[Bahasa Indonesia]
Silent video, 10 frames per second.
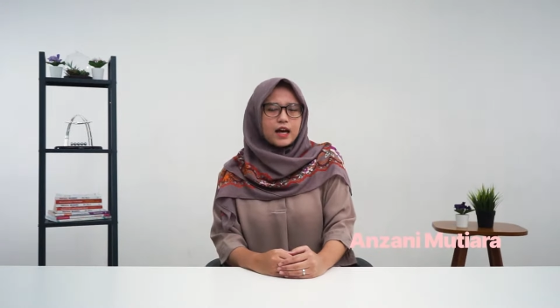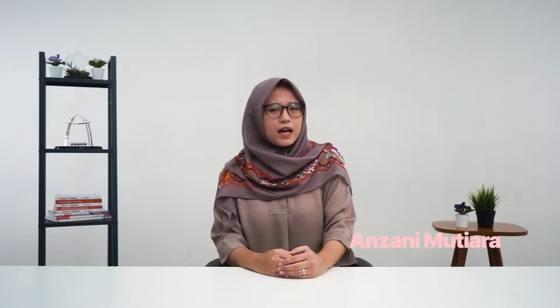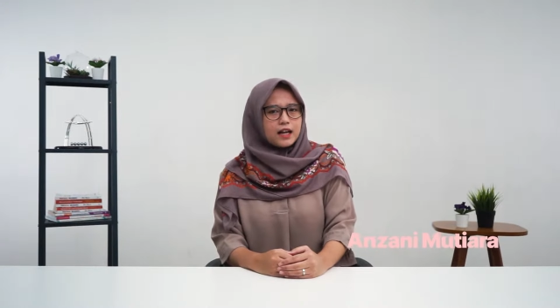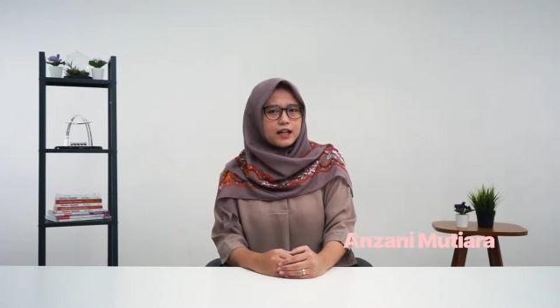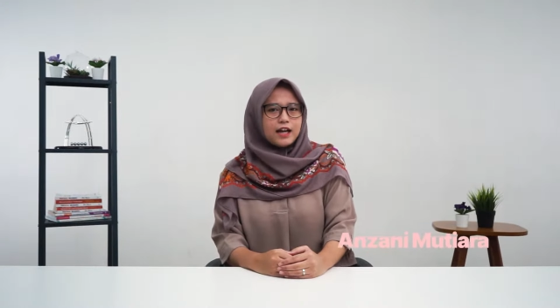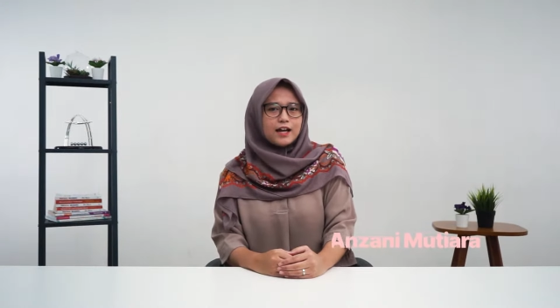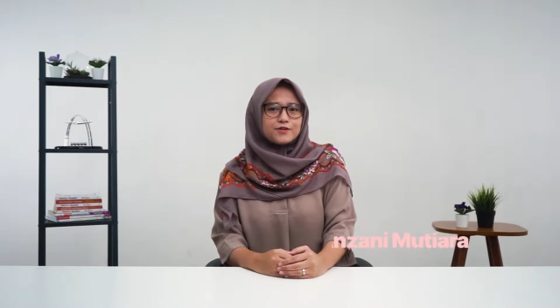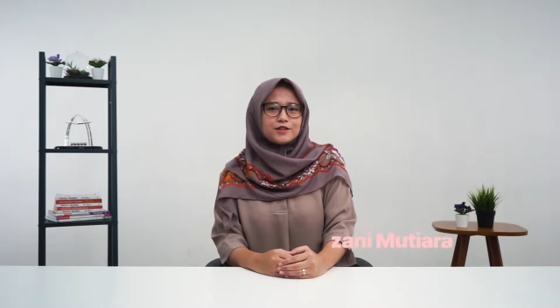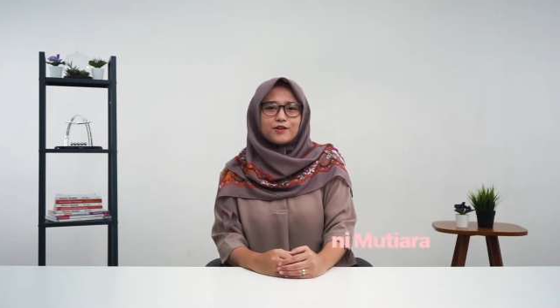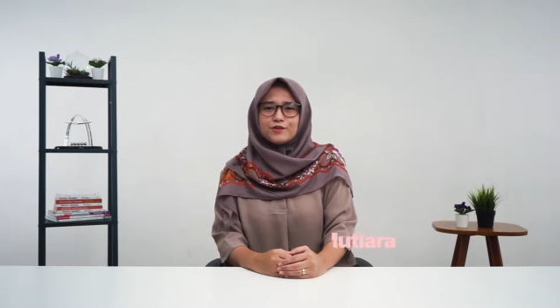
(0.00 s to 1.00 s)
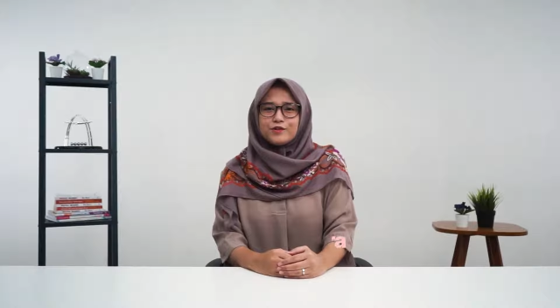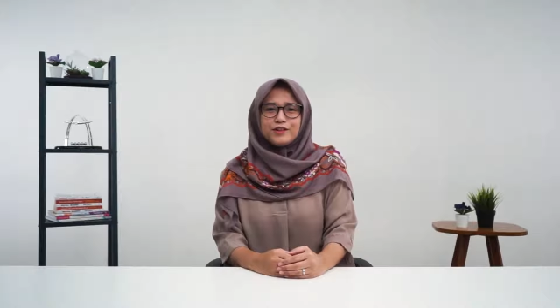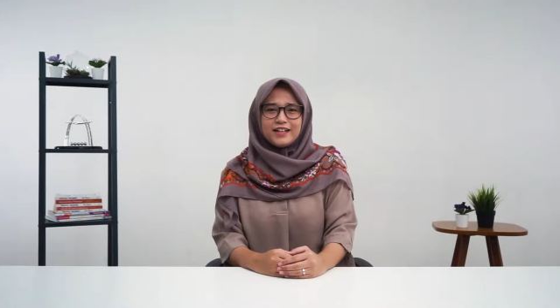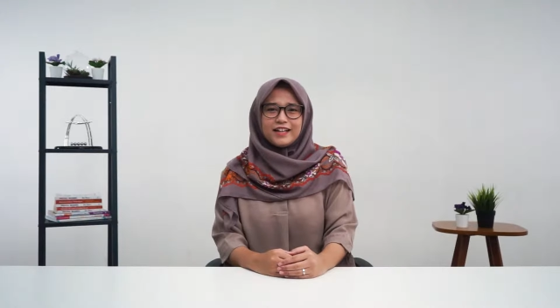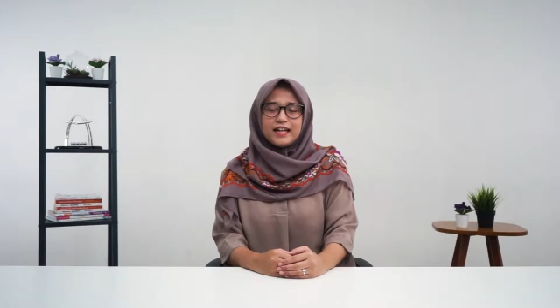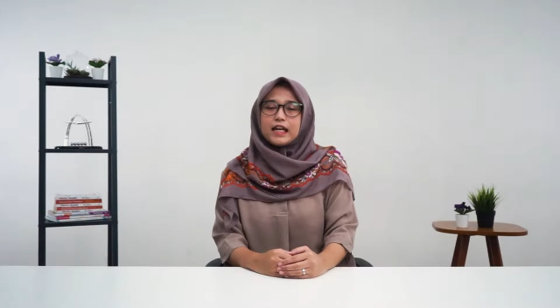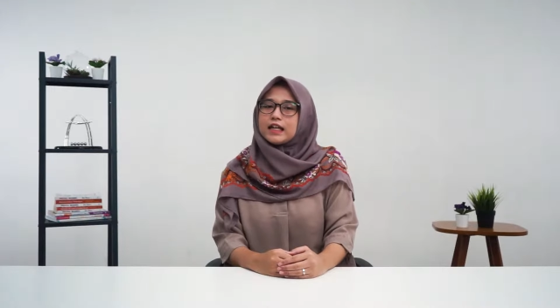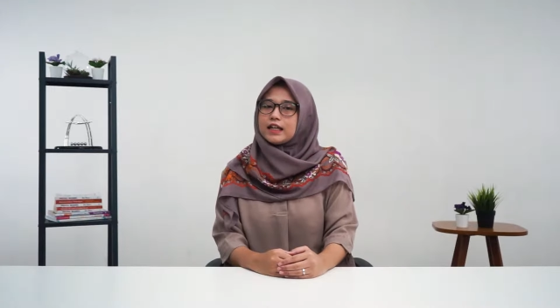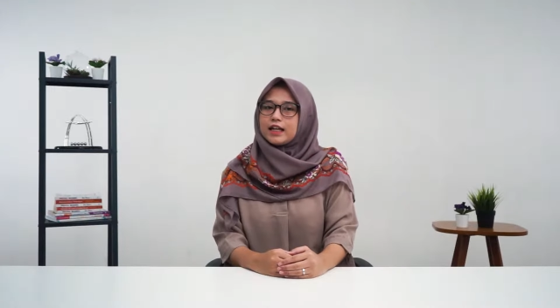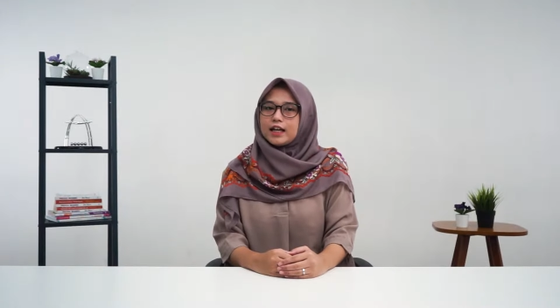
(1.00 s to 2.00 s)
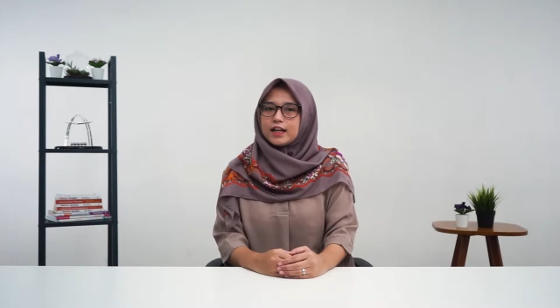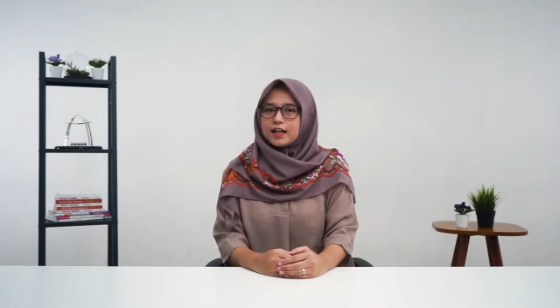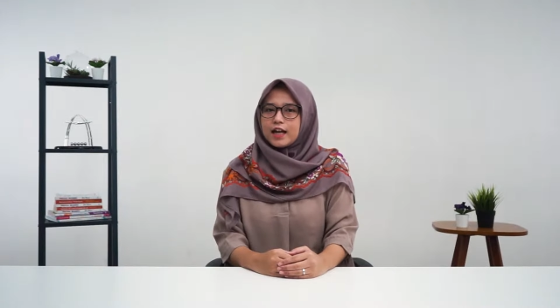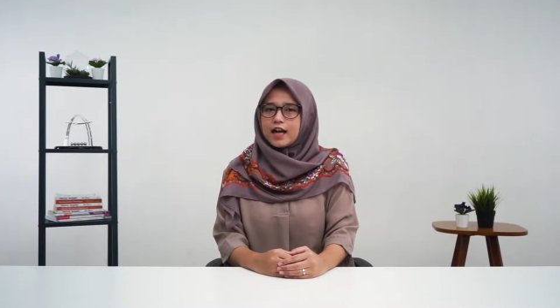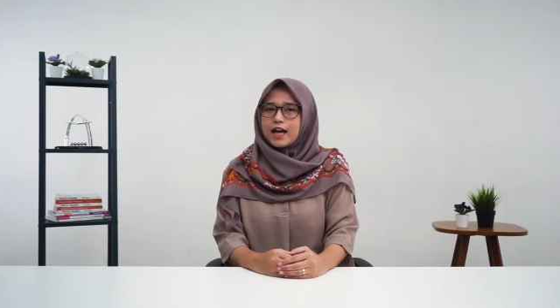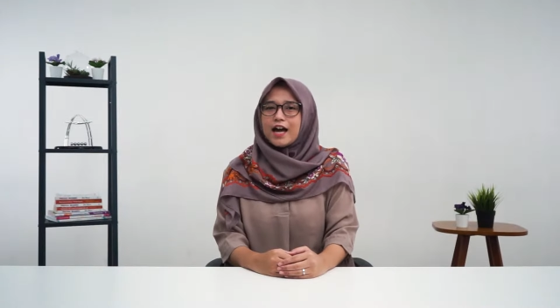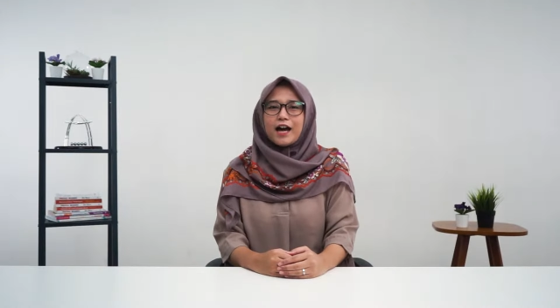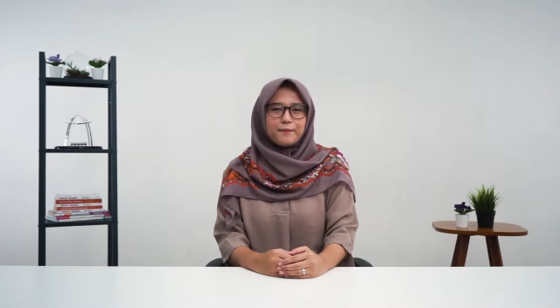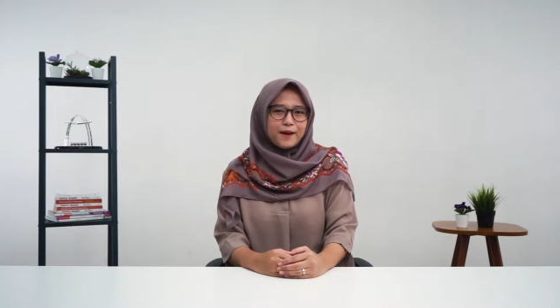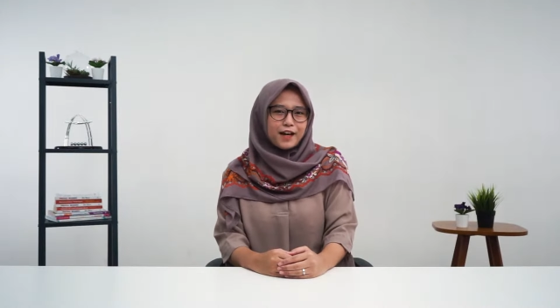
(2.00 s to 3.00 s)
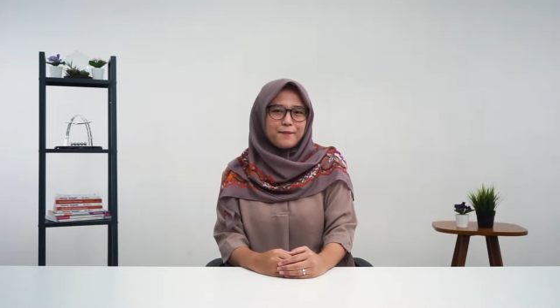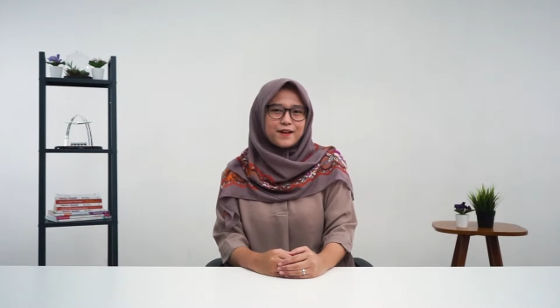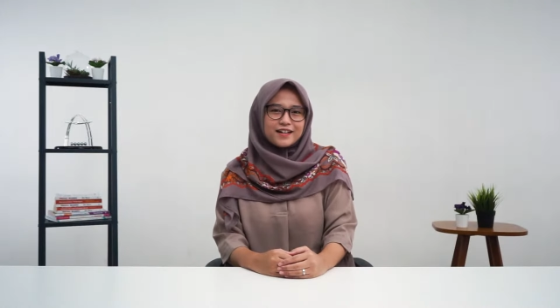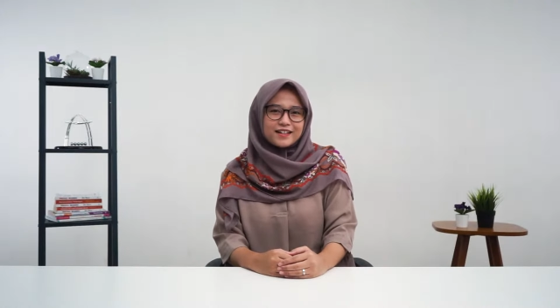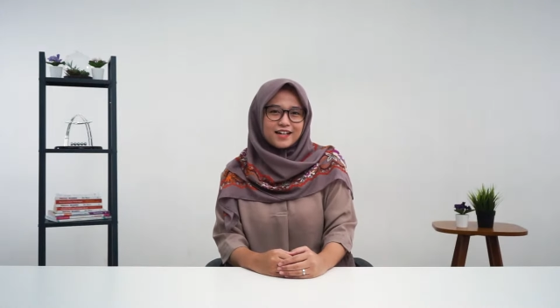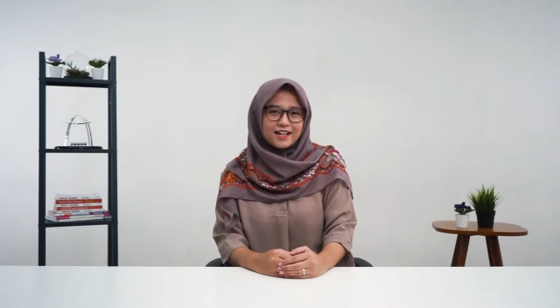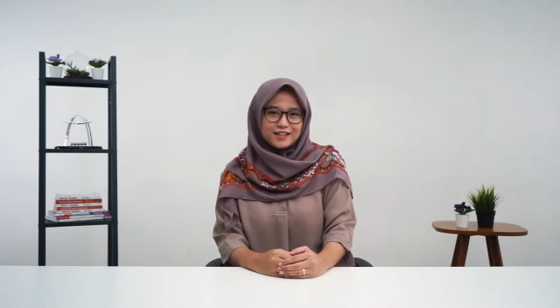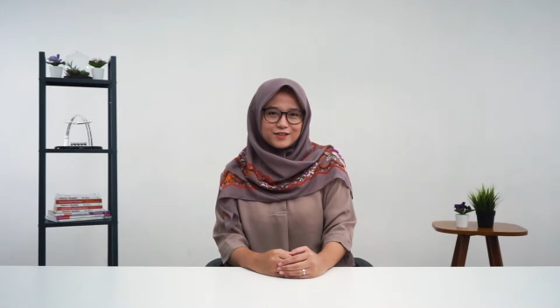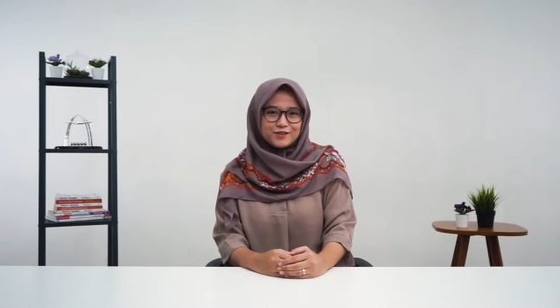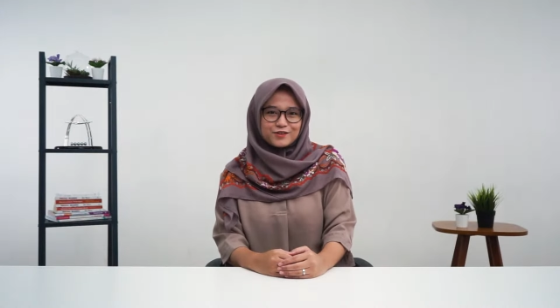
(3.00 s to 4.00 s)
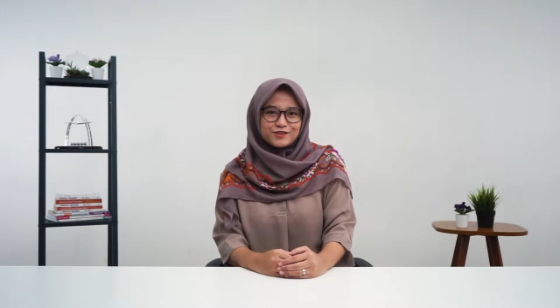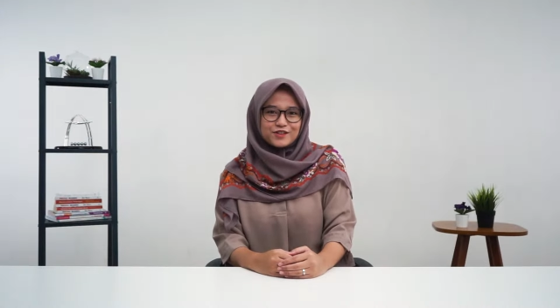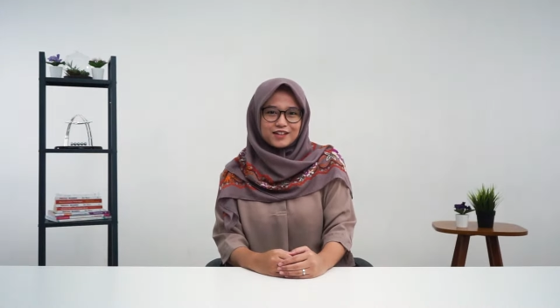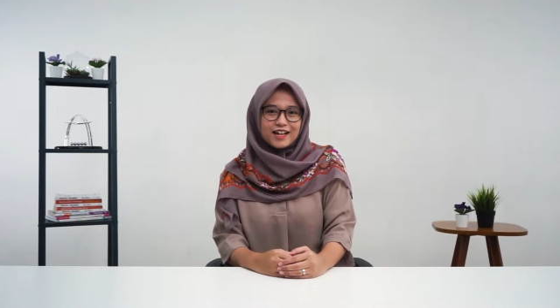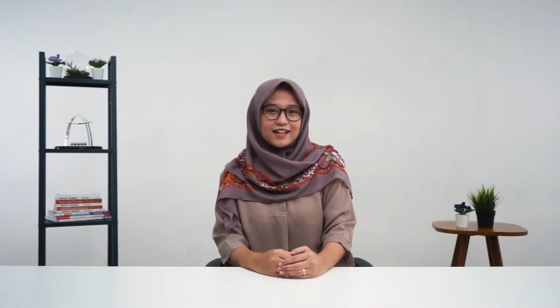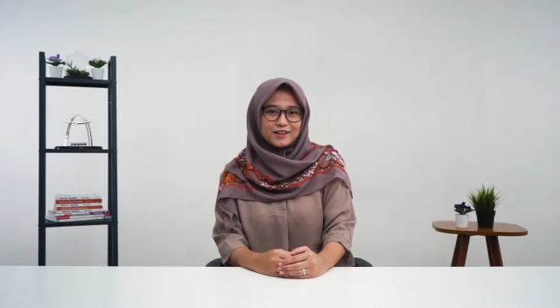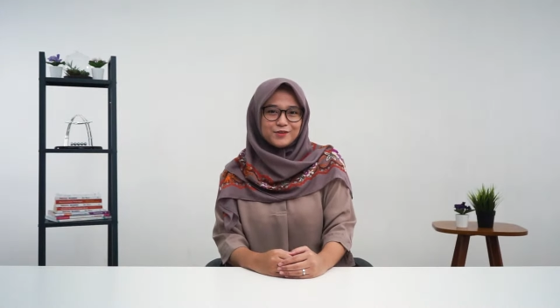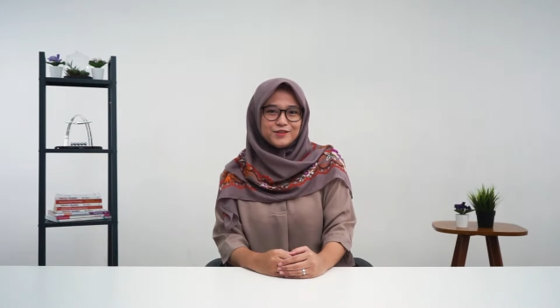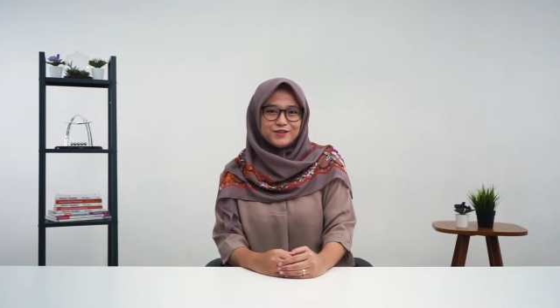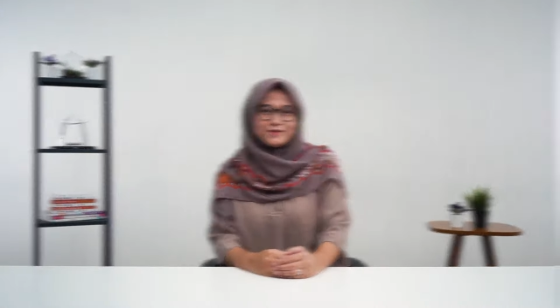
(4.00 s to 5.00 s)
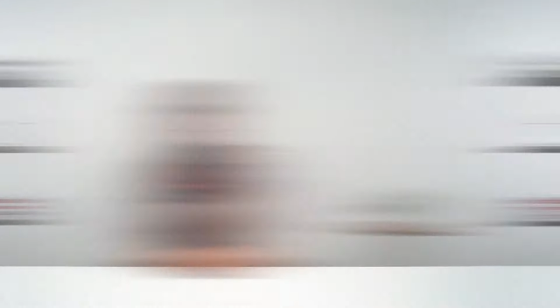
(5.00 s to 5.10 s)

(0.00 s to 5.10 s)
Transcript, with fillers: kalian harus tahu dulu nih kira-kira apa ya pengertian dari struktur sosial itu?